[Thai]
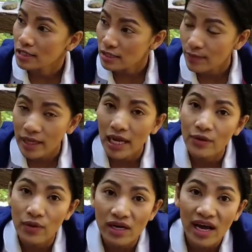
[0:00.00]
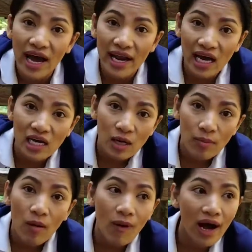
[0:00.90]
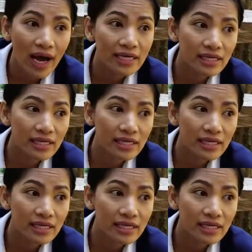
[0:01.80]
จะมีอะไรอยู่ข้างหน้านะคะเพราะว่าไฮ